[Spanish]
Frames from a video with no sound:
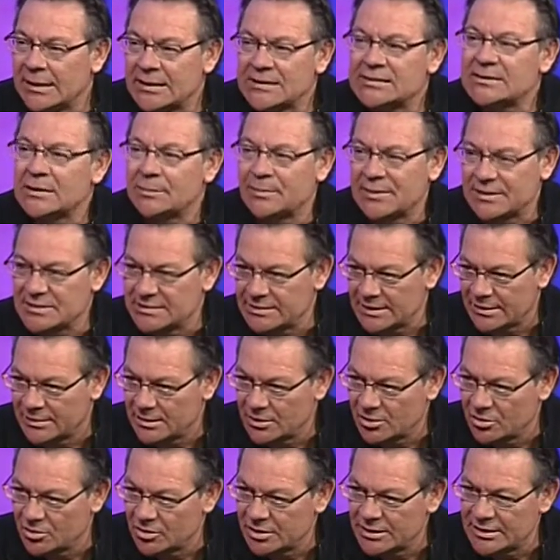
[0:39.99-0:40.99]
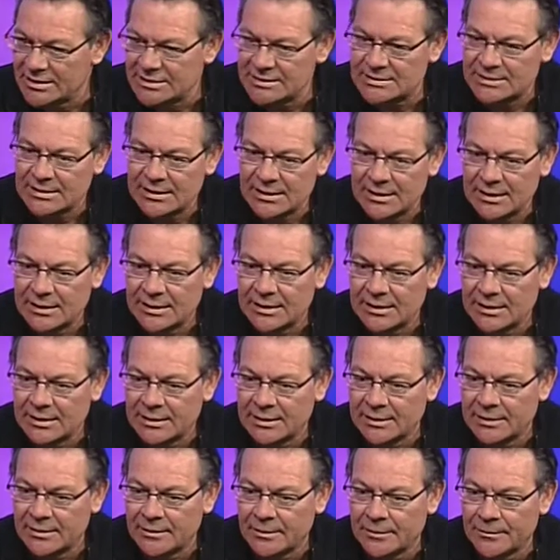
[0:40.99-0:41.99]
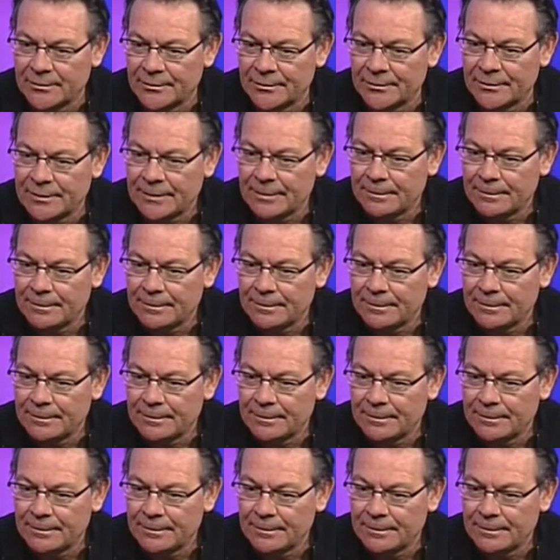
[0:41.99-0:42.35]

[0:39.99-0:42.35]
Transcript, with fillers: estas prestaciones, eh,